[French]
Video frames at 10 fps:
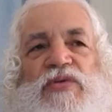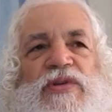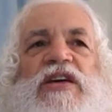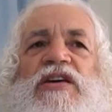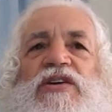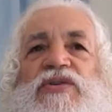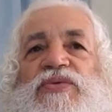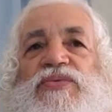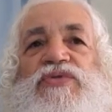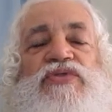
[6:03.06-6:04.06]
donné
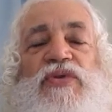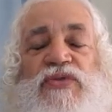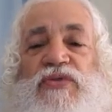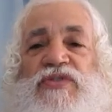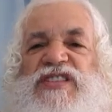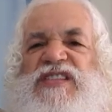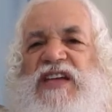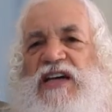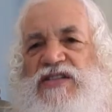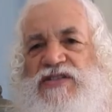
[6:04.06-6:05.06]
une sorte de
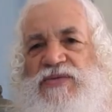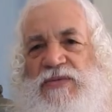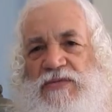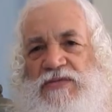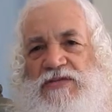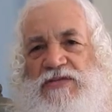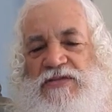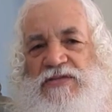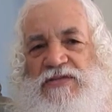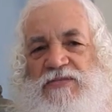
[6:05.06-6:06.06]
distraction
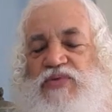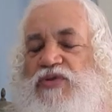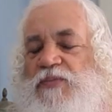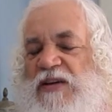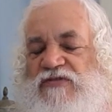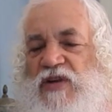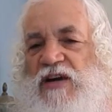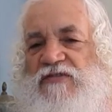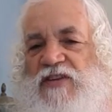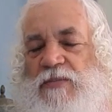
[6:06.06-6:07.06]
pour ne pas
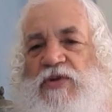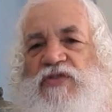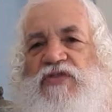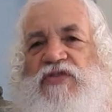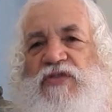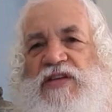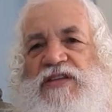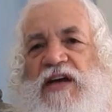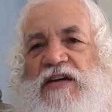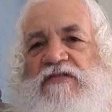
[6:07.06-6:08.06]
voir vraiment ce qui
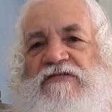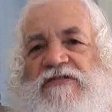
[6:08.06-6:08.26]
t'arrive.